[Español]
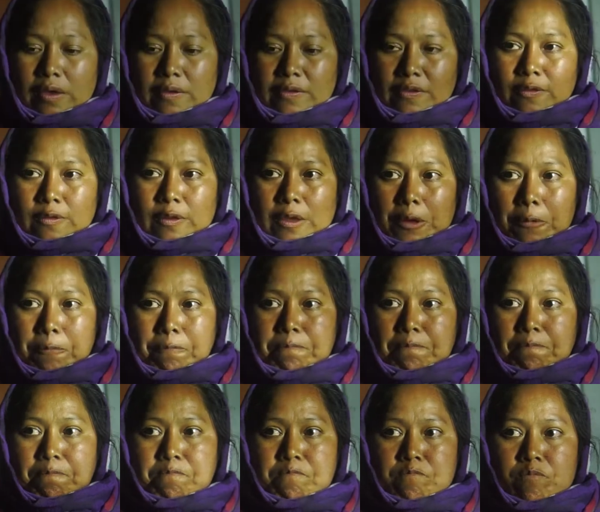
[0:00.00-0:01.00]
este,
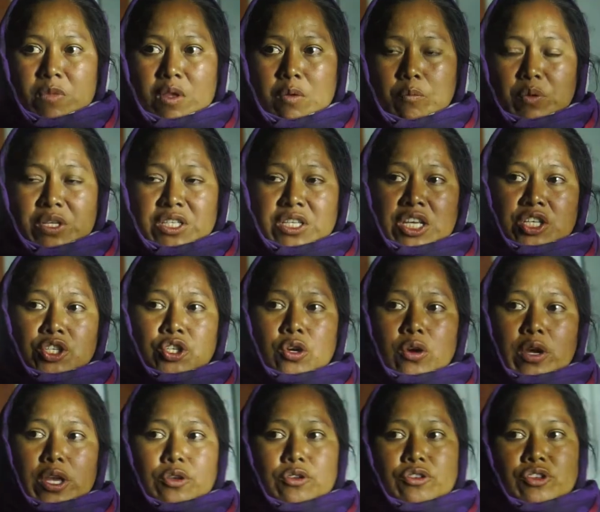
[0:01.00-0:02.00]
mm, pues de
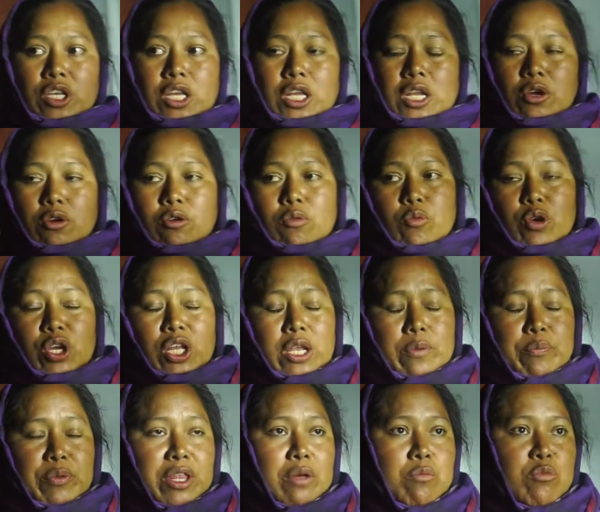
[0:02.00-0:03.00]
hecho ellos quieren como que
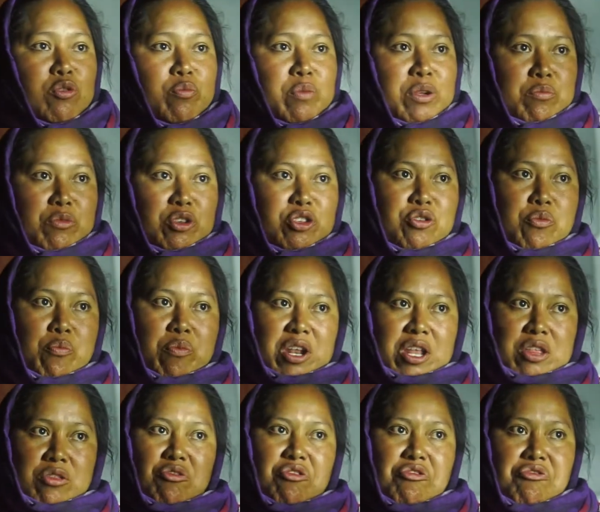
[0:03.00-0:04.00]
le pidamos permiso
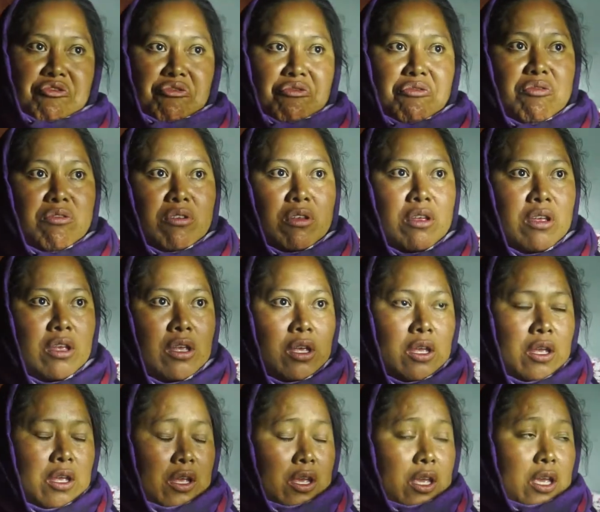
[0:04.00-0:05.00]
para todo, ¿no?
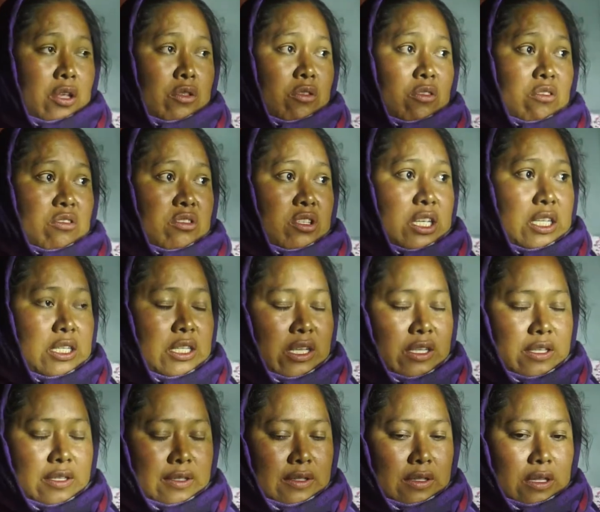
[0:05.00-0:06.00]
Entonces,
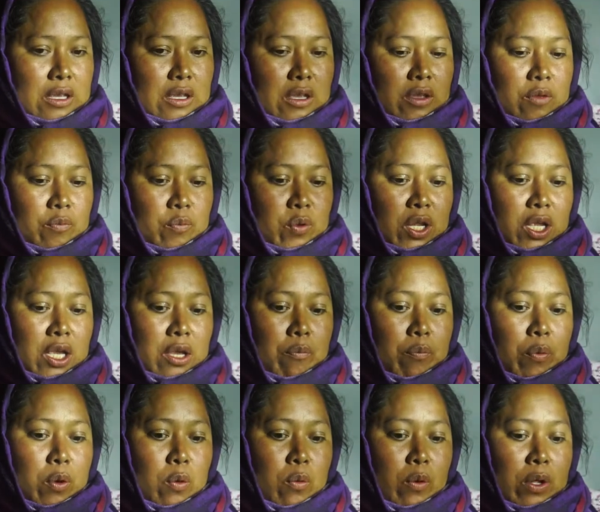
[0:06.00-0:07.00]
este, por
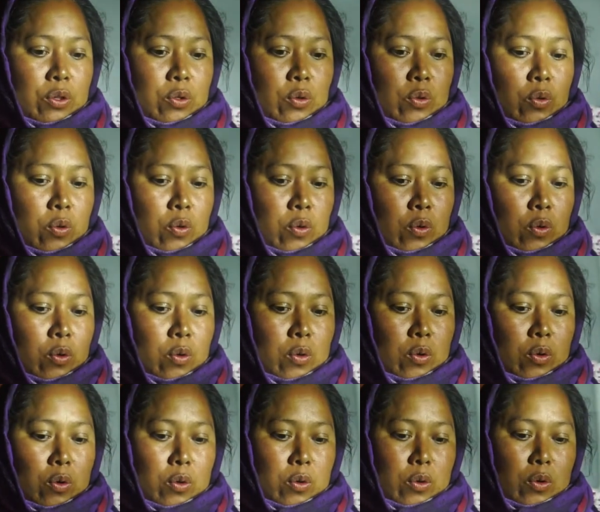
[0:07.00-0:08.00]
ejemplo,
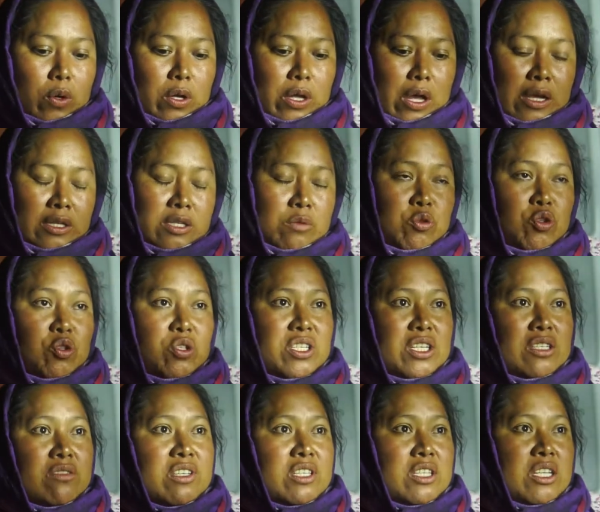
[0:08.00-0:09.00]
cuando hacemos
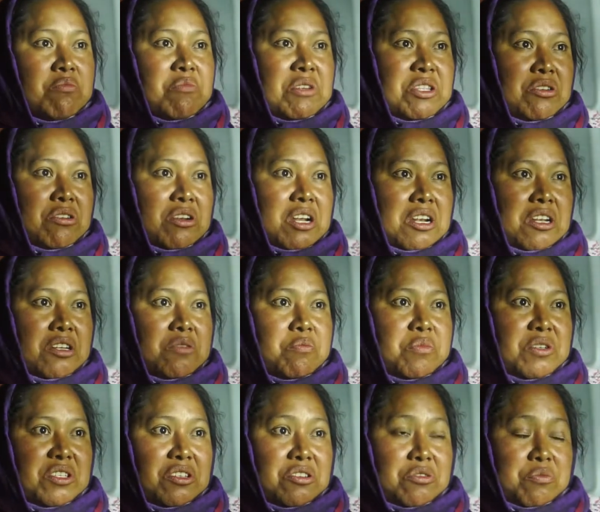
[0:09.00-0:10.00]
nuestras fiestas patronales,
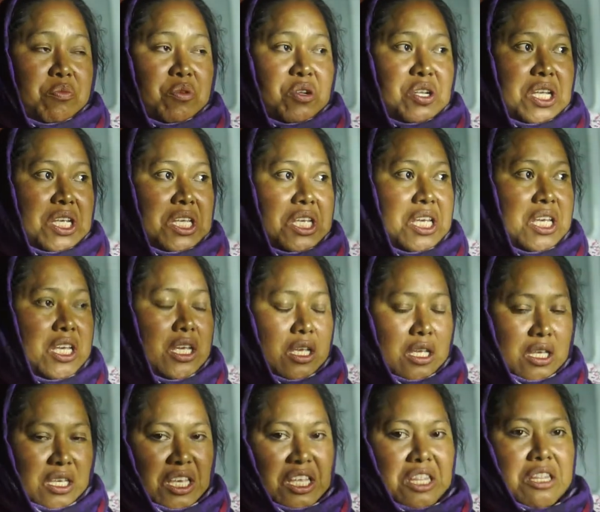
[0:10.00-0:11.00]
pues se supone que
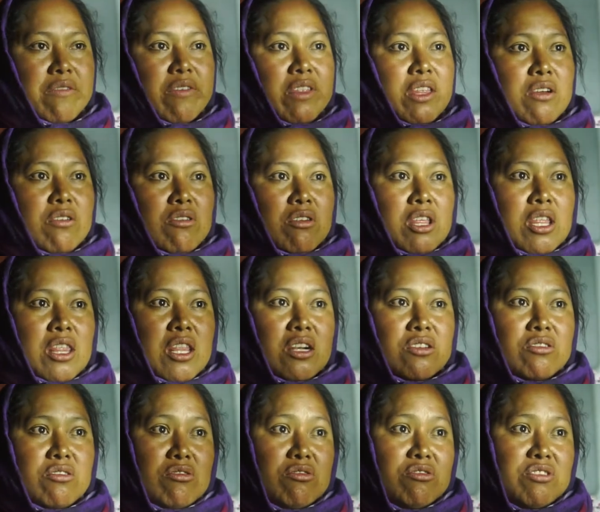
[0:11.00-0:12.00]
quien debe de
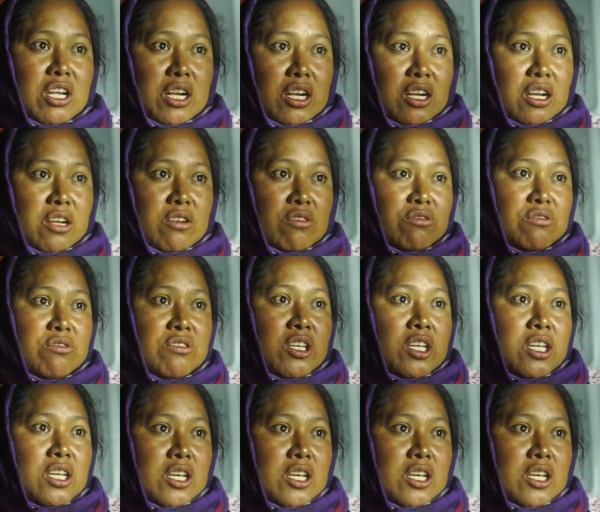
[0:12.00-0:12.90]
coordinar son los cargueros